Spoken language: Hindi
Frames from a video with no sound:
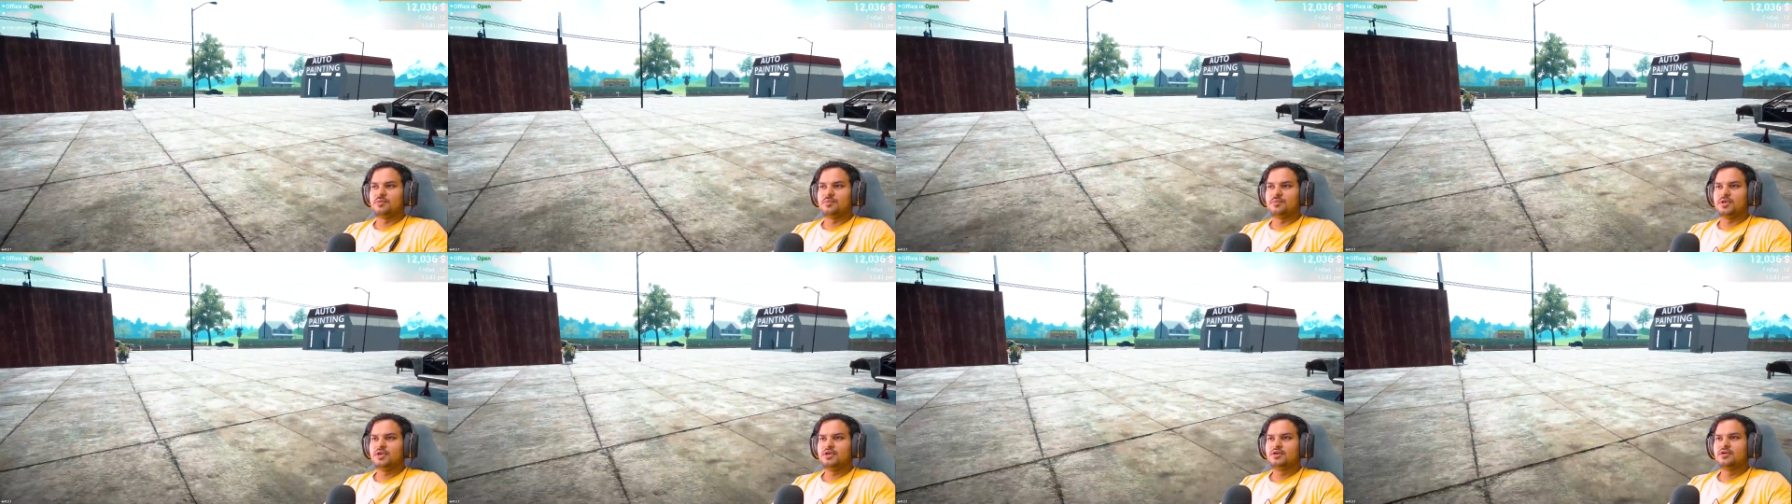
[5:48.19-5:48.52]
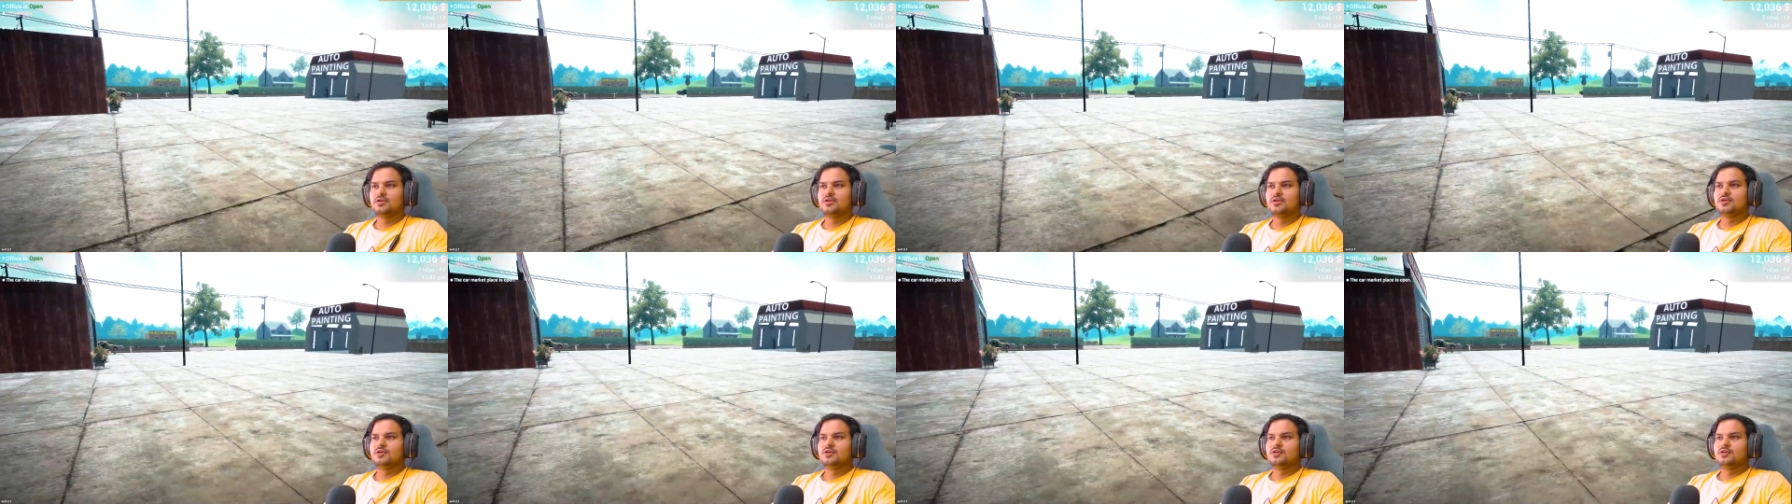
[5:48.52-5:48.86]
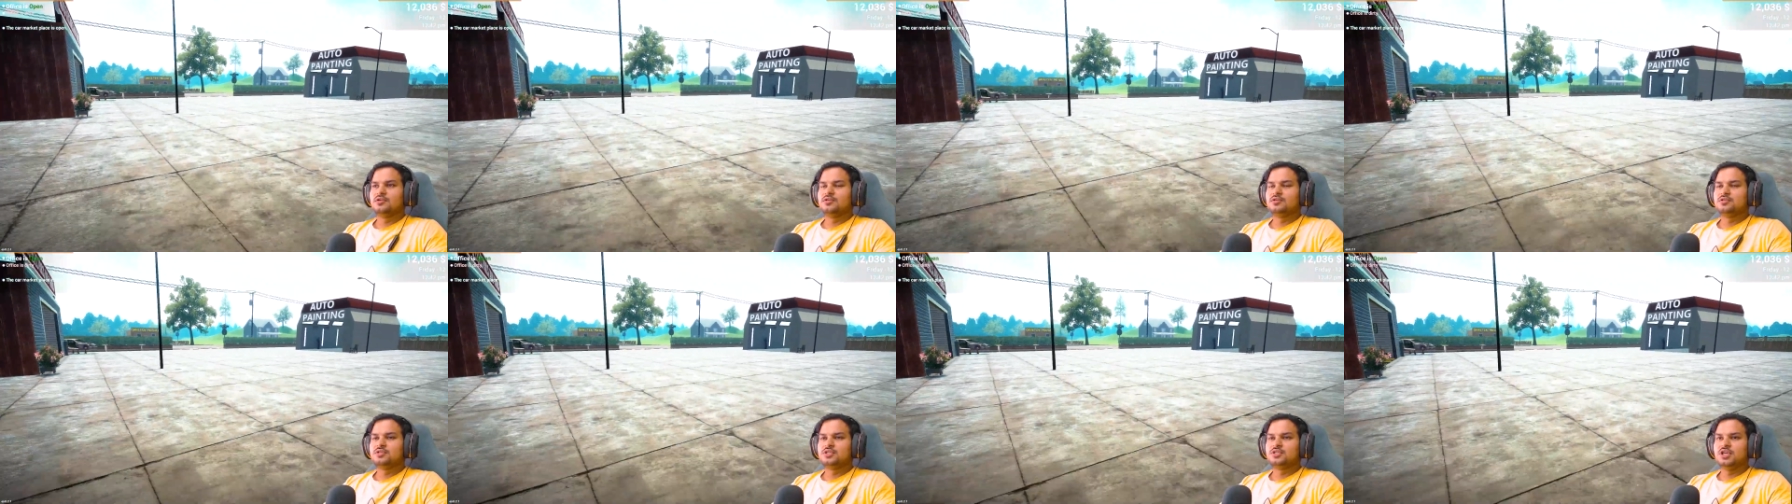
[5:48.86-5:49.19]
हमें
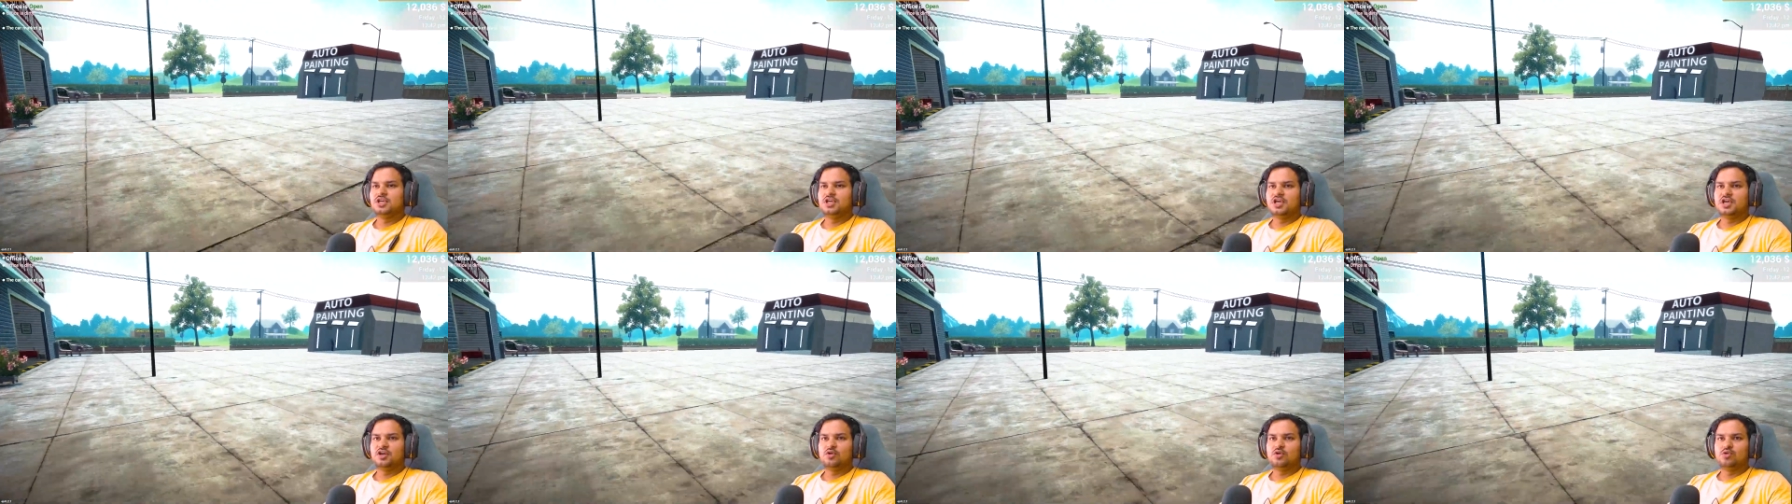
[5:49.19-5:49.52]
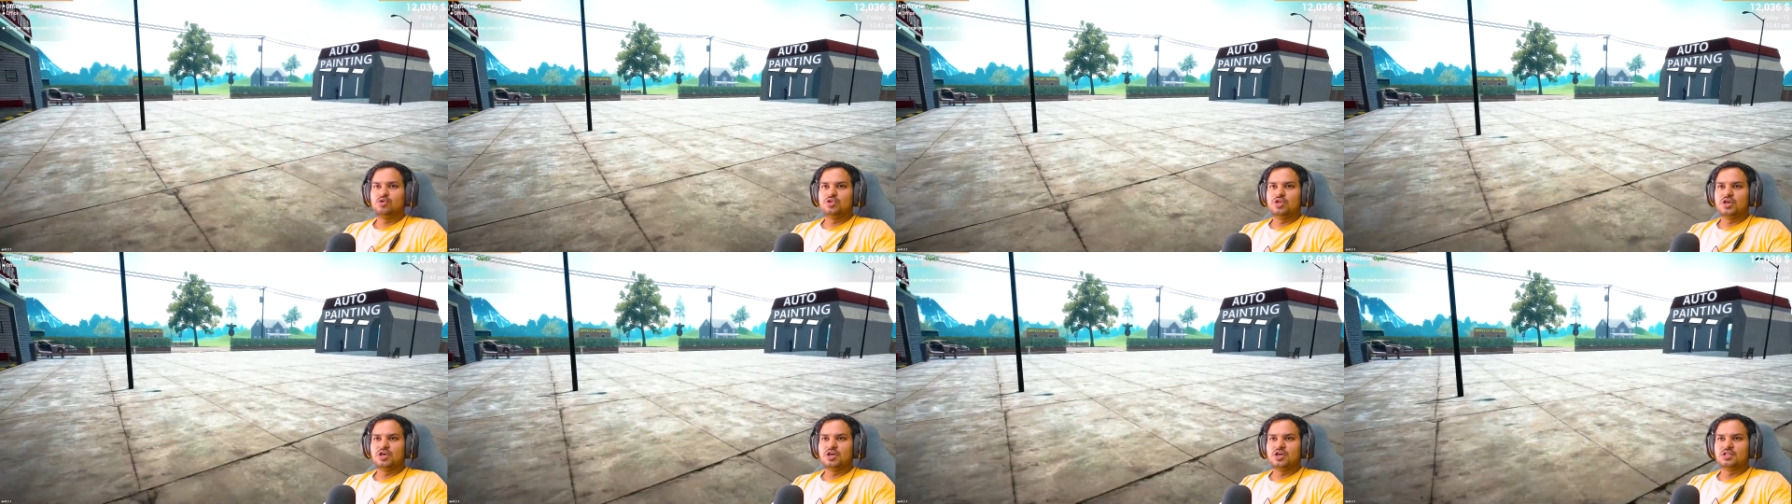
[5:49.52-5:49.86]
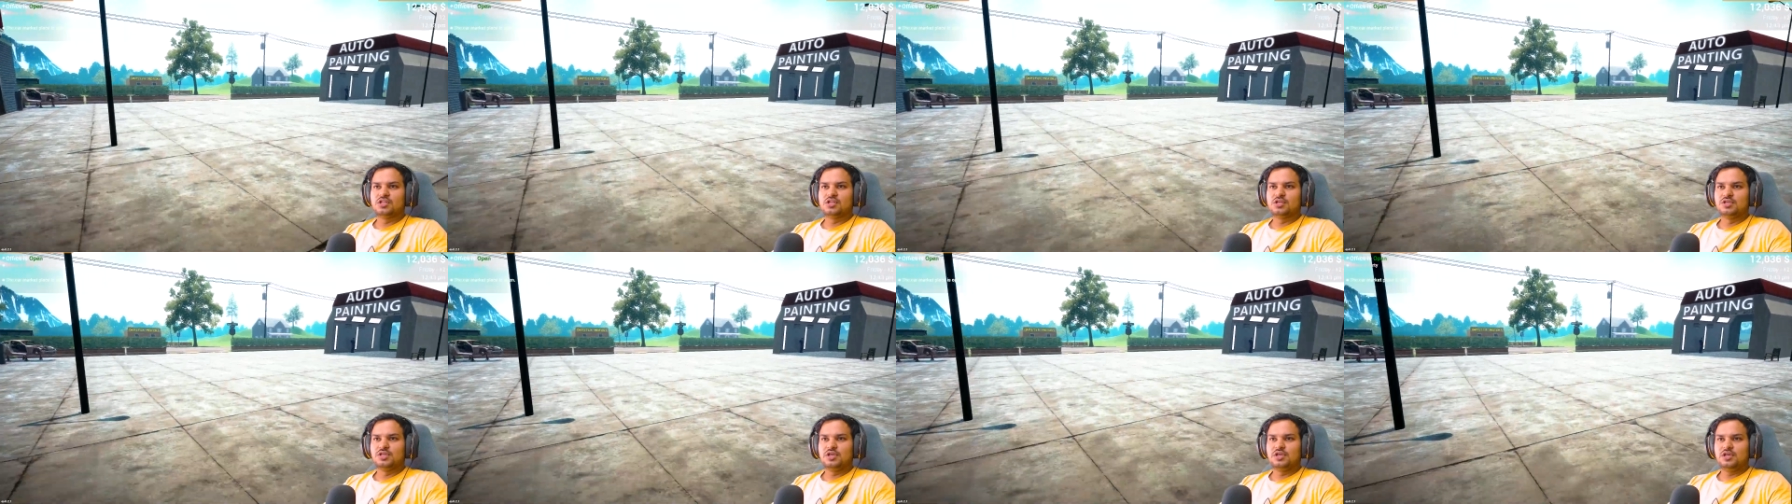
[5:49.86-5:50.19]
ठीक है कोई
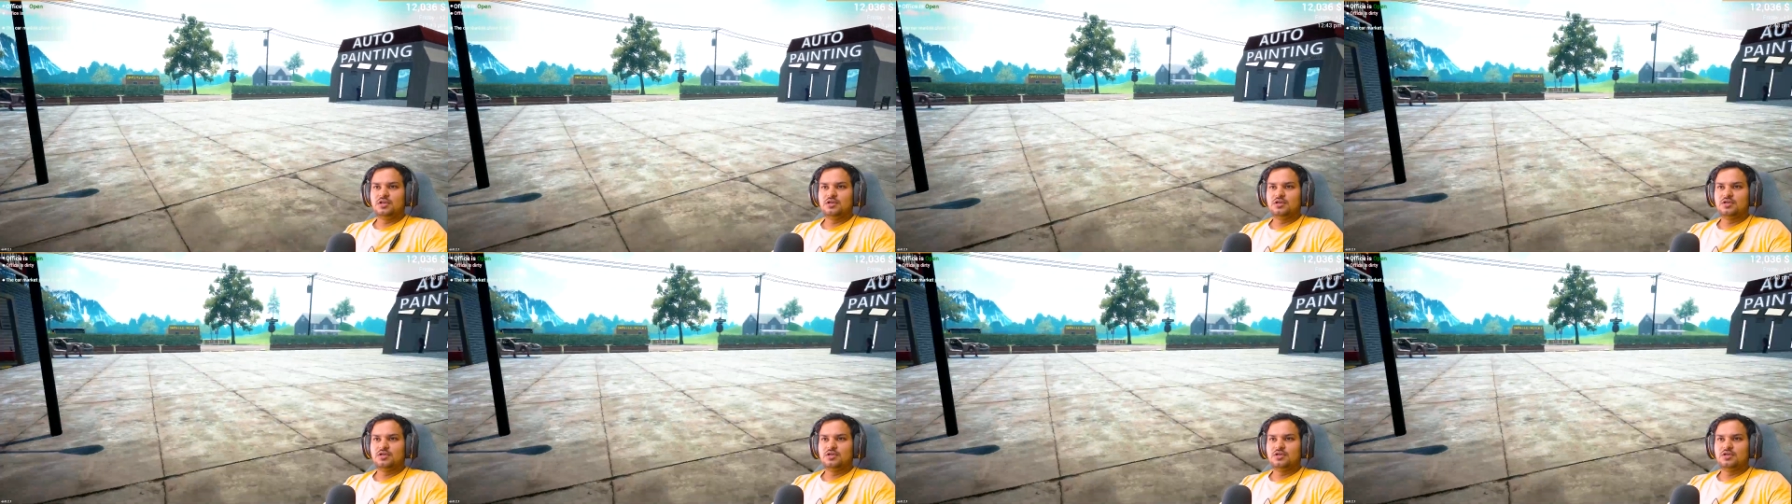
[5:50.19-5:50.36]
दिक्कत नहीं है